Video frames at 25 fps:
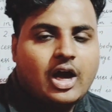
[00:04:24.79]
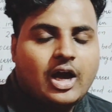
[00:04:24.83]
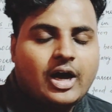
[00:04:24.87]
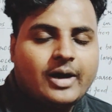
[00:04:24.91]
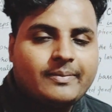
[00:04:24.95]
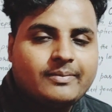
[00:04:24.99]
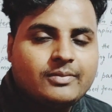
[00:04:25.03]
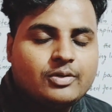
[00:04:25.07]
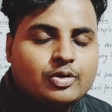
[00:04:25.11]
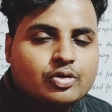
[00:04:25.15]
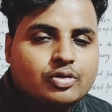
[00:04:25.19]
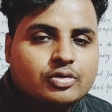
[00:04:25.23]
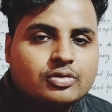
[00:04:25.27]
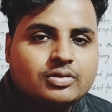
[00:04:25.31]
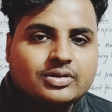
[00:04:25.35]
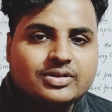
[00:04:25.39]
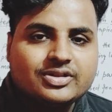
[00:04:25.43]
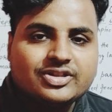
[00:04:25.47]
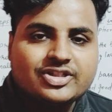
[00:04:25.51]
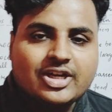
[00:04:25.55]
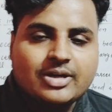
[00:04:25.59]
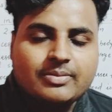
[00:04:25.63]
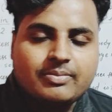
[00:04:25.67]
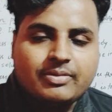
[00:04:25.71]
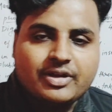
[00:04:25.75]
हम लोग
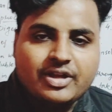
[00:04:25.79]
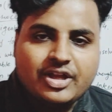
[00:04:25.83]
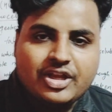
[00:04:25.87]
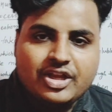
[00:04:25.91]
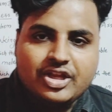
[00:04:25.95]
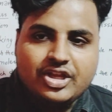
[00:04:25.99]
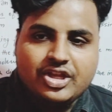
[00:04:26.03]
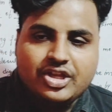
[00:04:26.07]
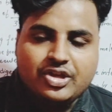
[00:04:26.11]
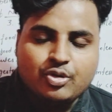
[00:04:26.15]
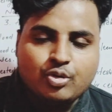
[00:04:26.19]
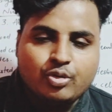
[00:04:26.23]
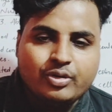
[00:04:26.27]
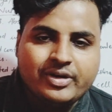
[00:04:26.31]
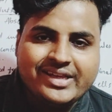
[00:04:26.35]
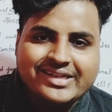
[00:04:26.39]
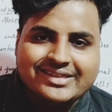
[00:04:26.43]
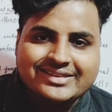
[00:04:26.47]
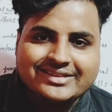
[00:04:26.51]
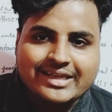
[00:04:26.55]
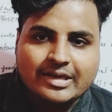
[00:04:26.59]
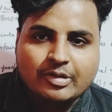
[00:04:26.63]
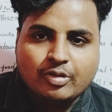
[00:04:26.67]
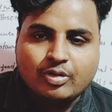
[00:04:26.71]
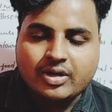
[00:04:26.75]
जब
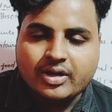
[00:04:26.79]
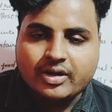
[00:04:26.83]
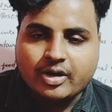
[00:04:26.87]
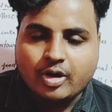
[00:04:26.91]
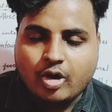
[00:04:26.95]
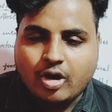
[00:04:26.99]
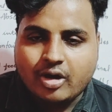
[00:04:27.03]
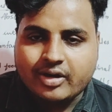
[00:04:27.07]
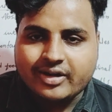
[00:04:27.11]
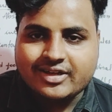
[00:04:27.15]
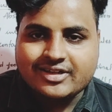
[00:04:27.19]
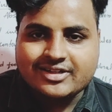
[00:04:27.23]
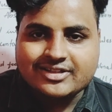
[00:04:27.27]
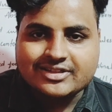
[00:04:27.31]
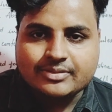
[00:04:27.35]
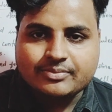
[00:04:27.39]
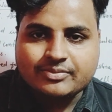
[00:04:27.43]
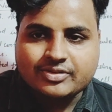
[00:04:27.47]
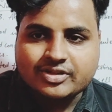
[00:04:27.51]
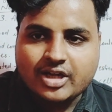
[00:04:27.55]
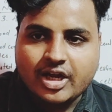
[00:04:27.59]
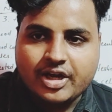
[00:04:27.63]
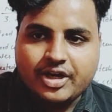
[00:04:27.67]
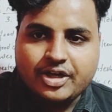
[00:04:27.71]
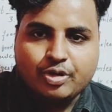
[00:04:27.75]
यूनिसेलुलर
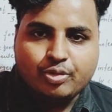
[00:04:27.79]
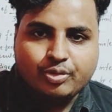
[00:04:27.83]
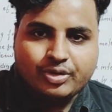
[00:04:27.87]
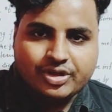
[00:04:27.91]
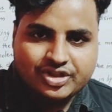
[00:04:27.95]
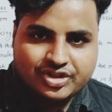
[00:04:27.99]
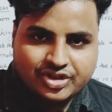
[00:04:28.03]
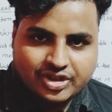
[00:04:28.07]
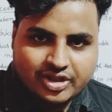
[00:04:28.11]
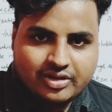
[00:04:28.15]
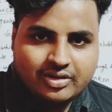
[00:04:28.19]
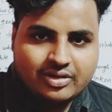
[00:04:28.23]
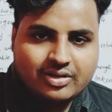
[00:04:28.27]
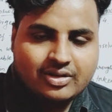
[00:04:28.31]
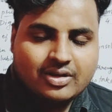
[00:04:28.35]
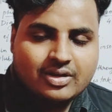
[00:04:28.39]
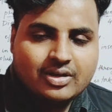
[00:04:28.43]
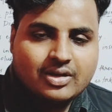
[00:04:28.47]
ऑर्गेनिजम्स का न्यूट्रिशन